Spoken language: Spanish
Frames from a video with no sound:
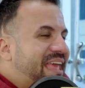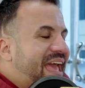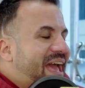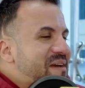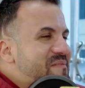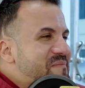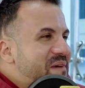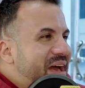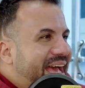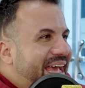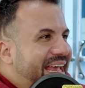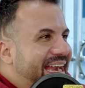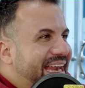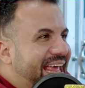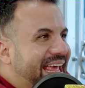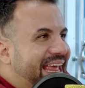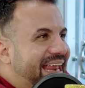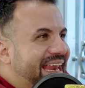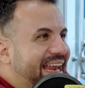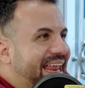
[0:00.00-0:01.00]
además el,
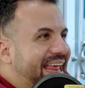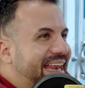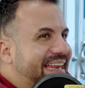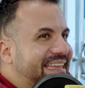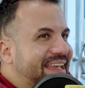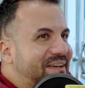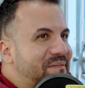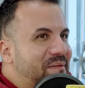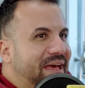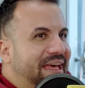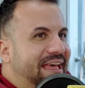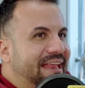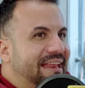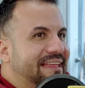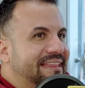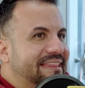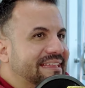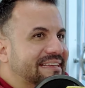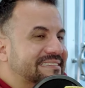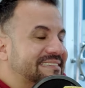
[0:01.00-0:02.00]
el, el tema
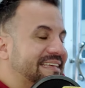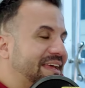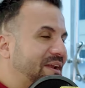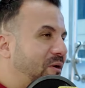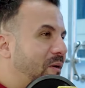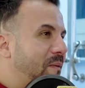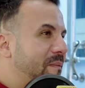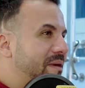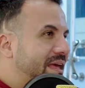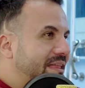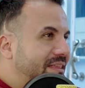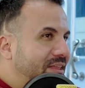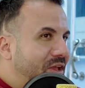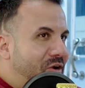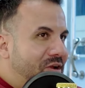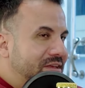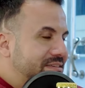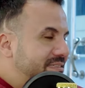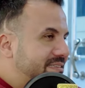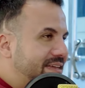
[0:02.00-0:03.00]
de, de, ser comediante no
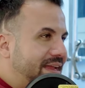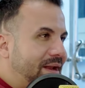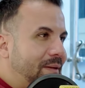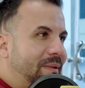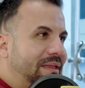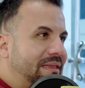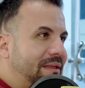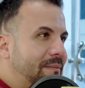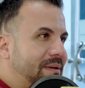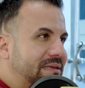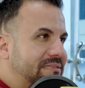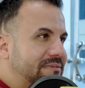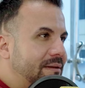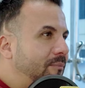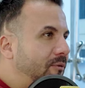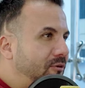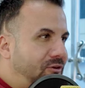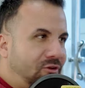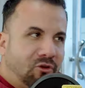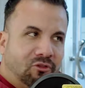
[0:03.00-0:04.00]
necesariamente pasa
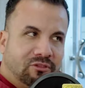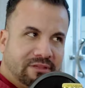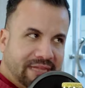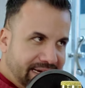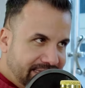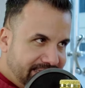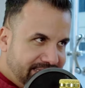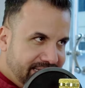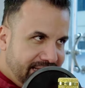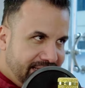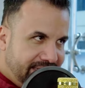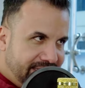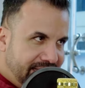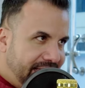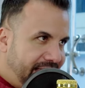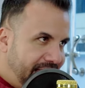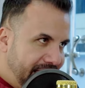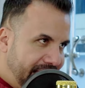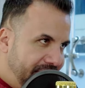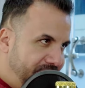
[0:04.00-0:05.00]
por contar chistes,
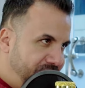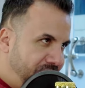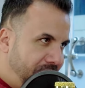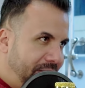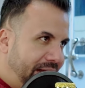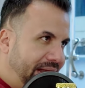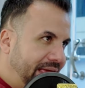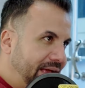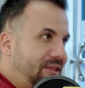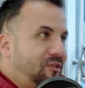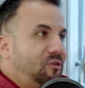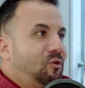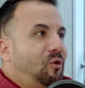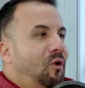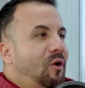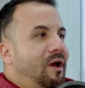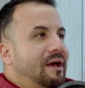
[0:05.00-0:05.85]
que es la forma en la que tú lo